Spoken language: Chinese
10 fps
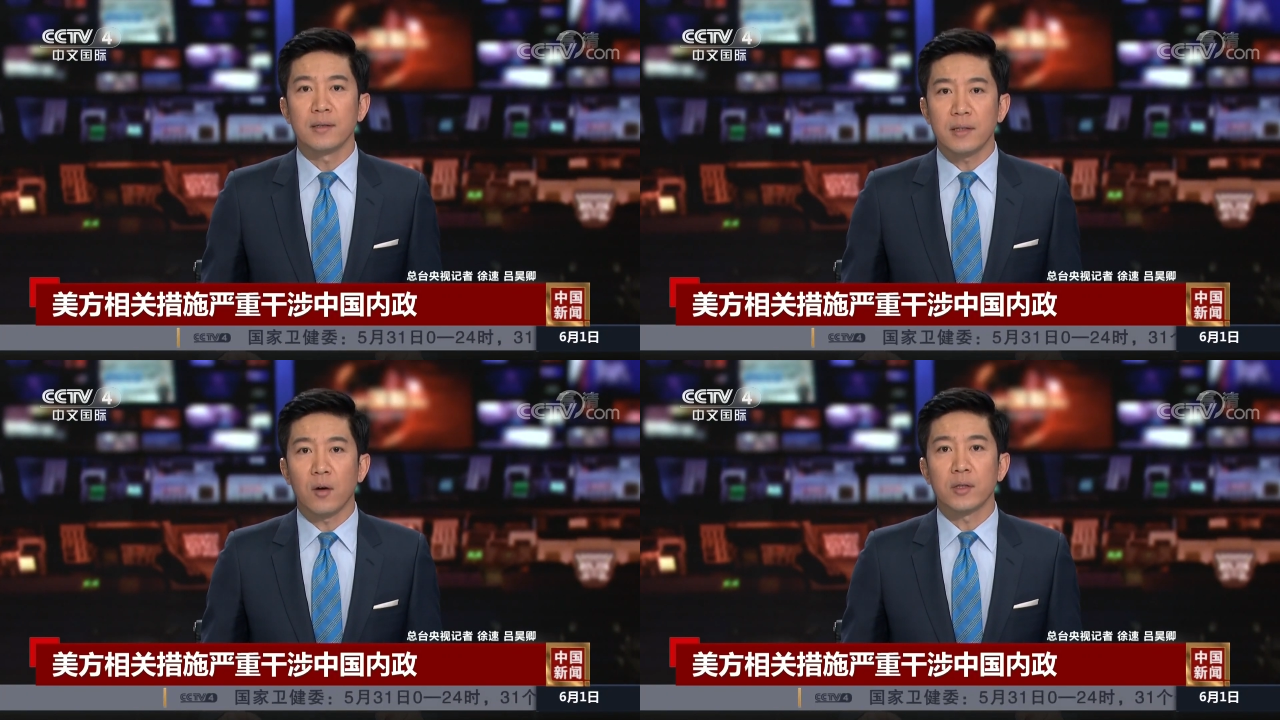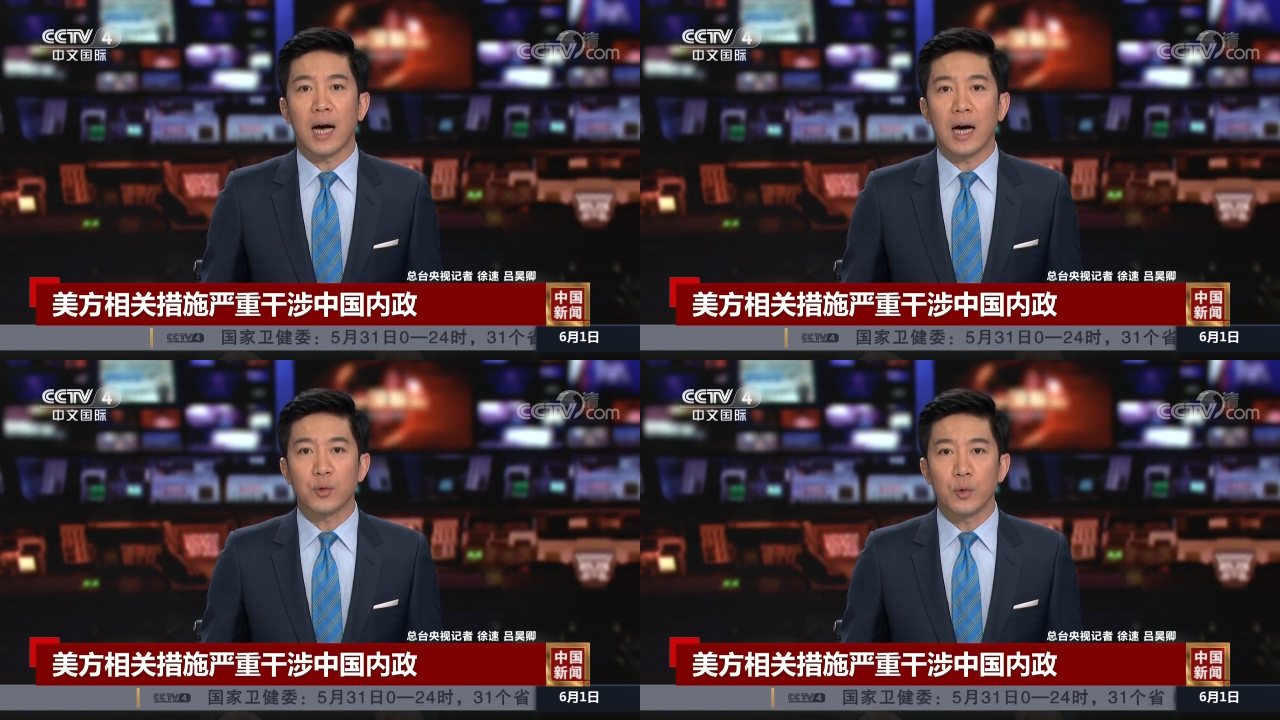调
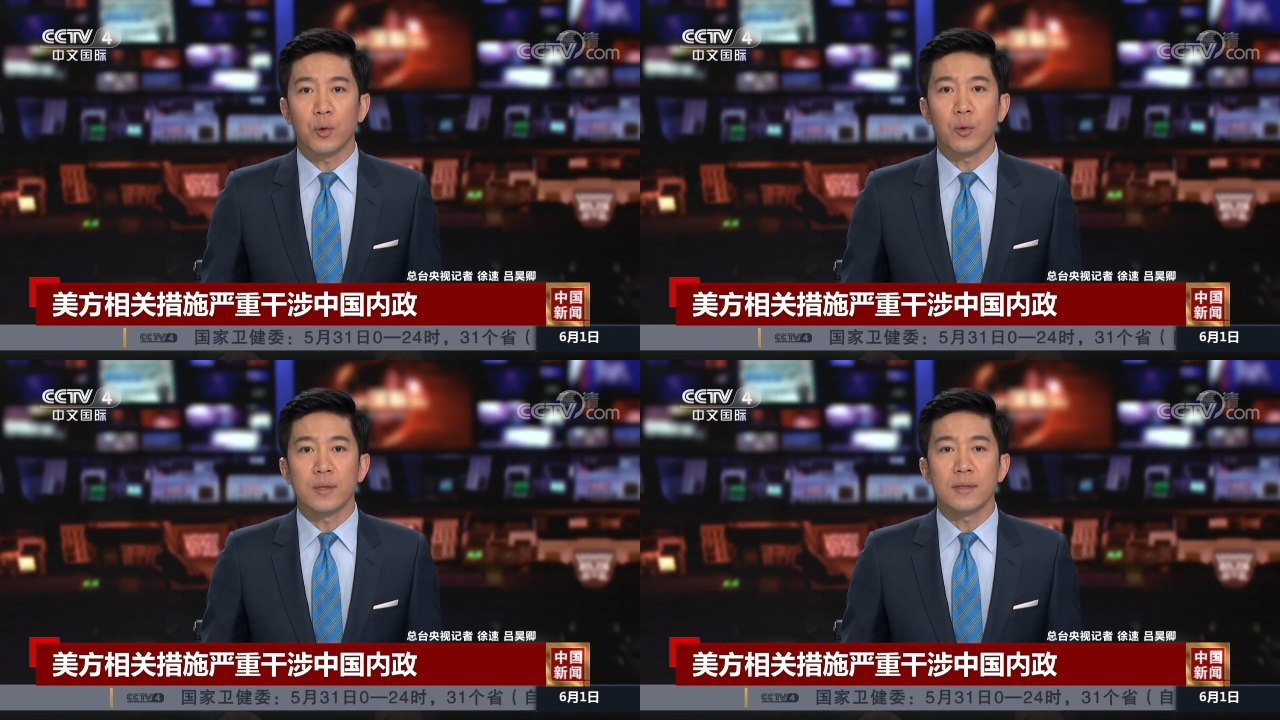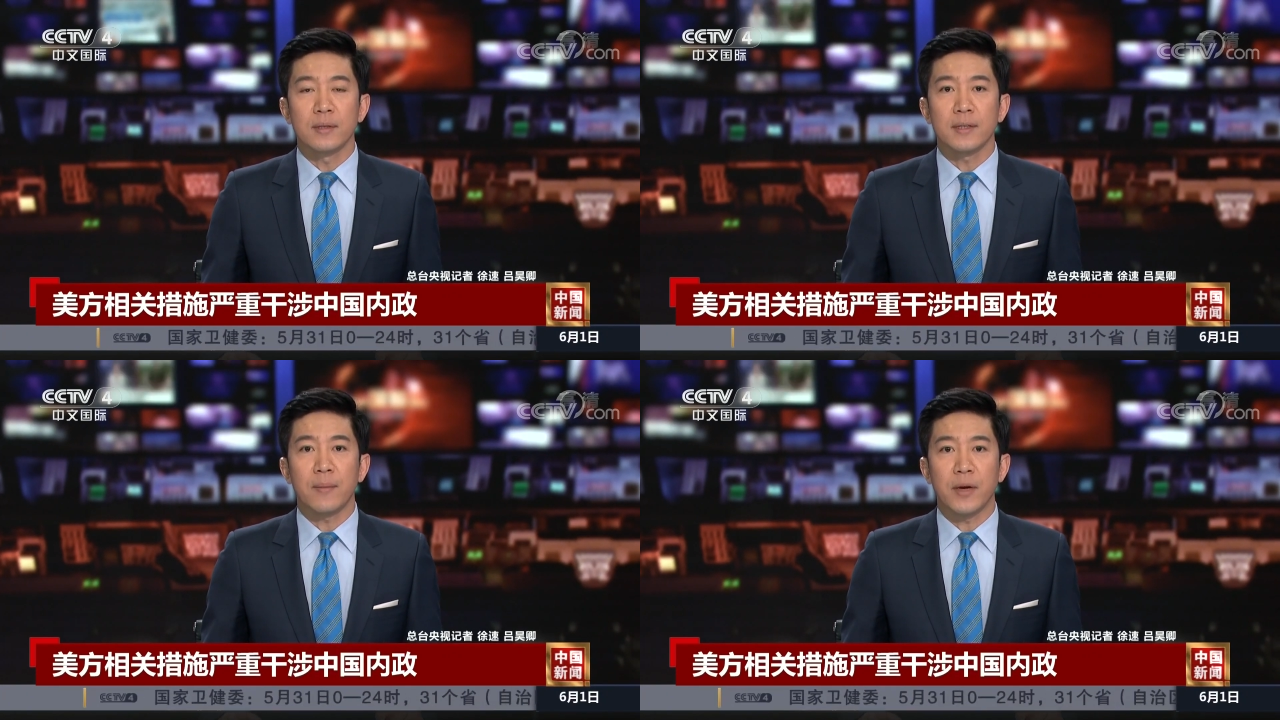查中国公
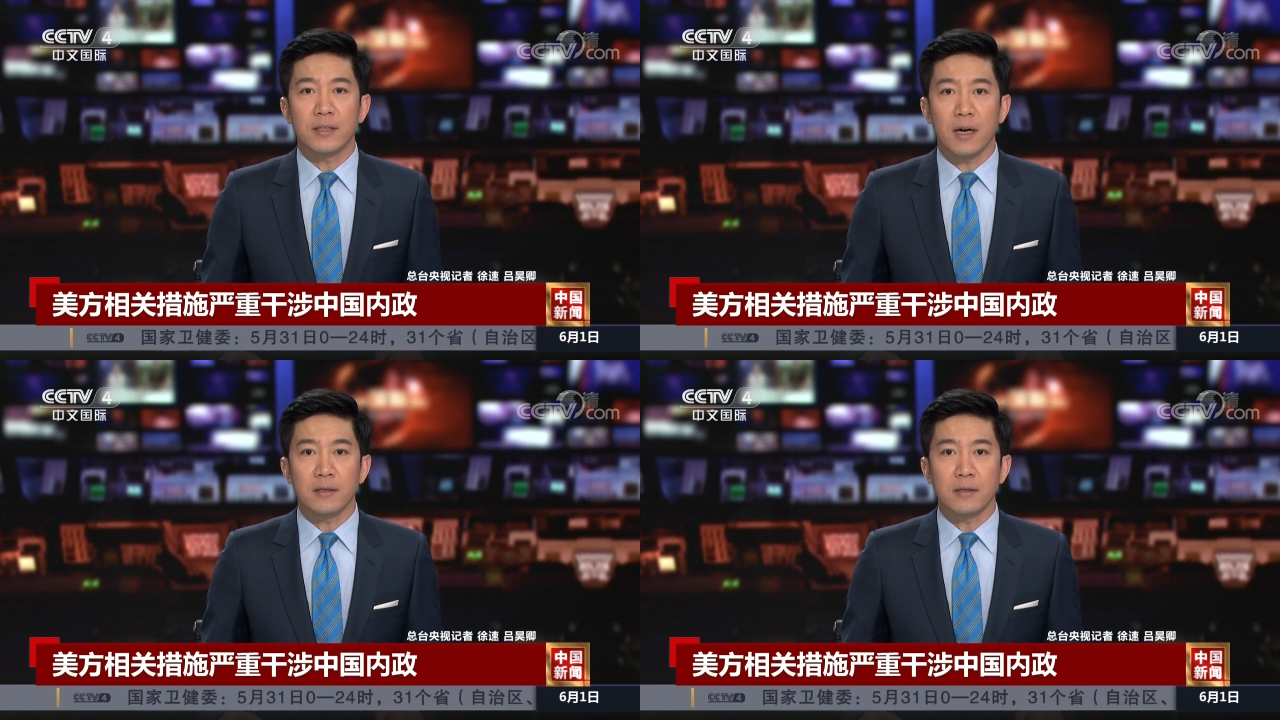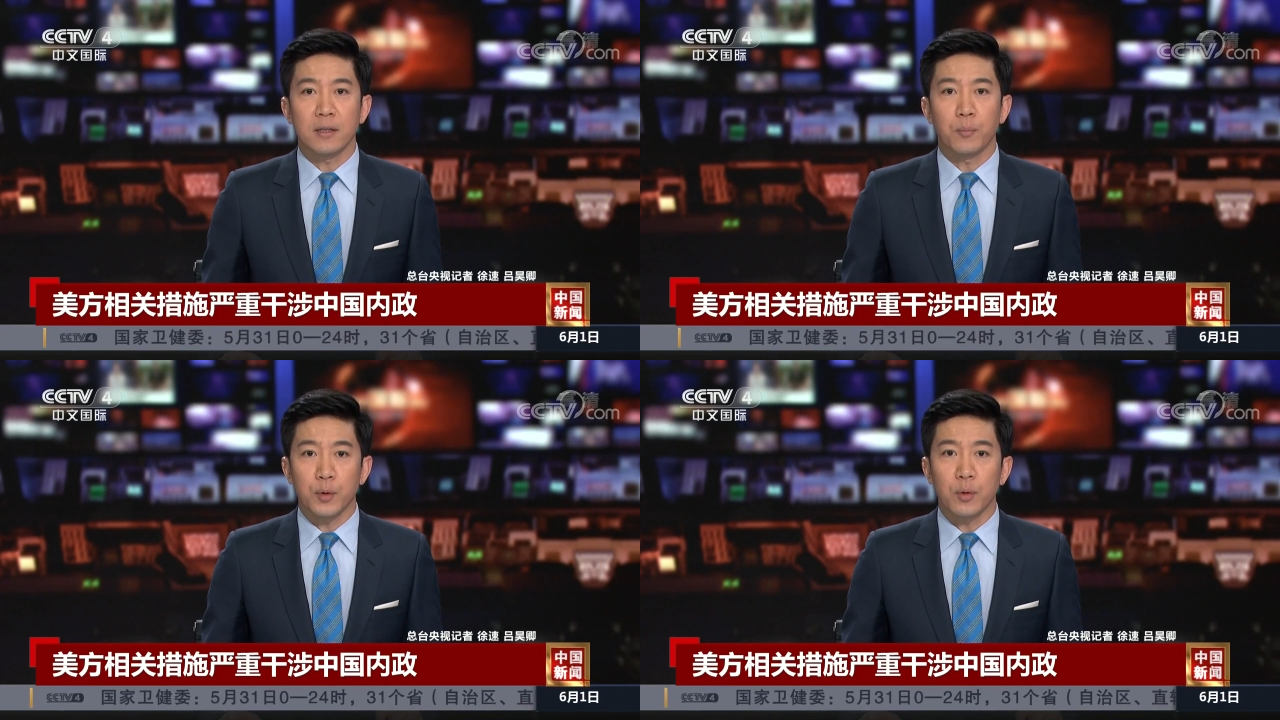司在美上市
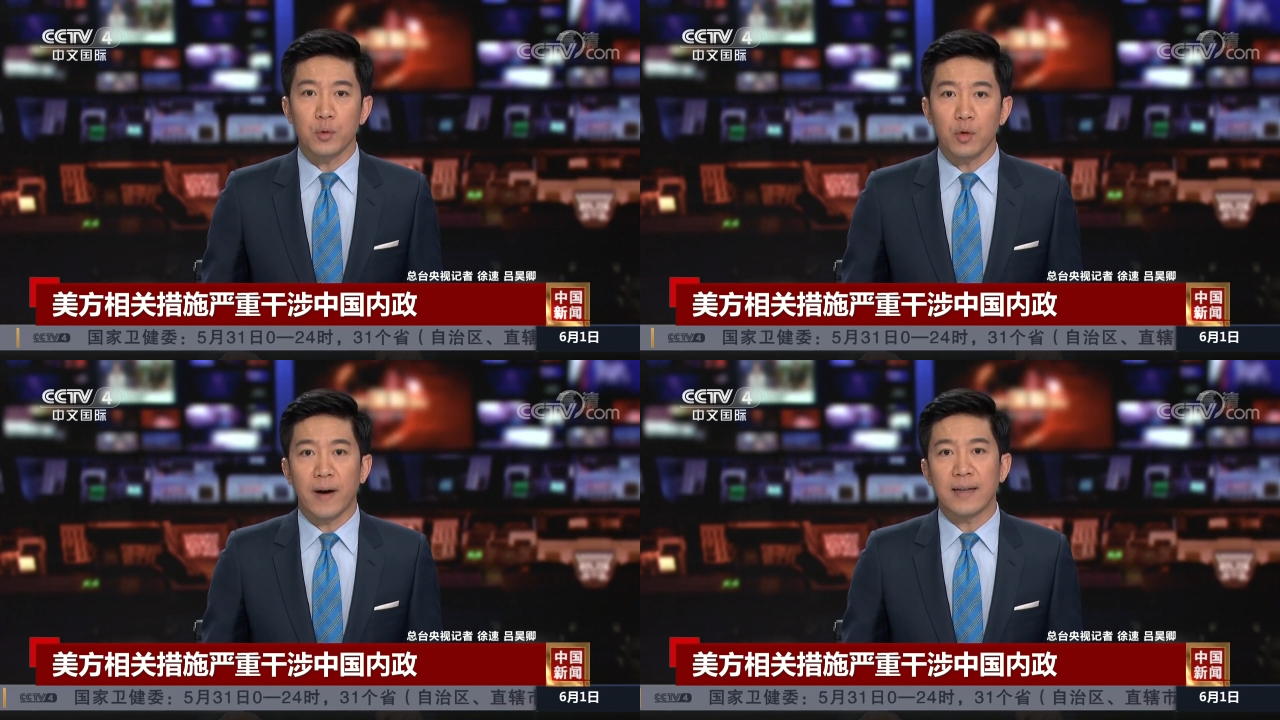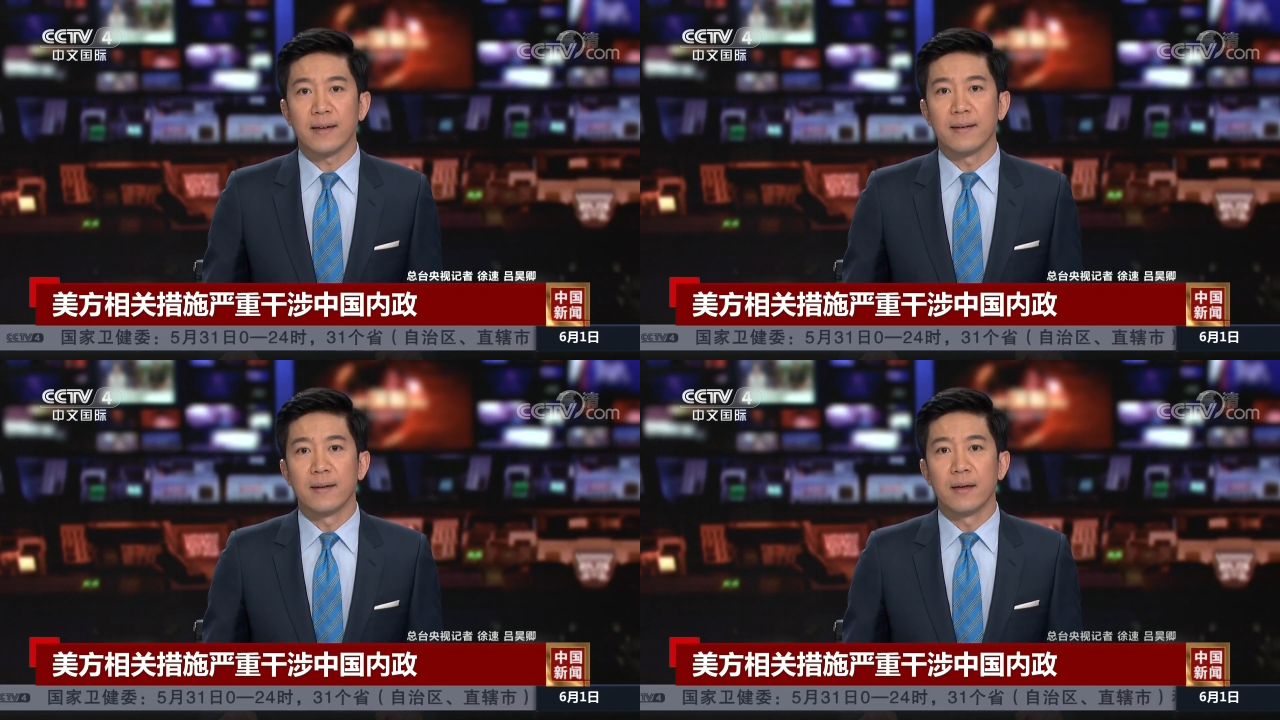的不同做法等。